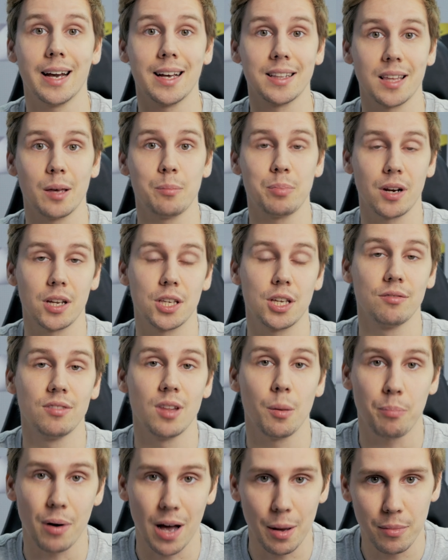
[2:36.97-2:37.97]
этой
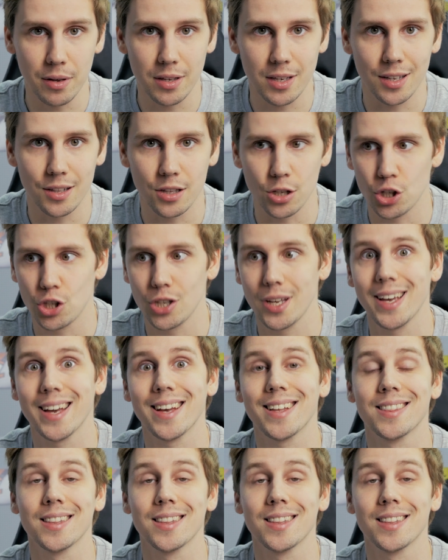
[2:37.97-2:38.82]
оперативной памяти, точнее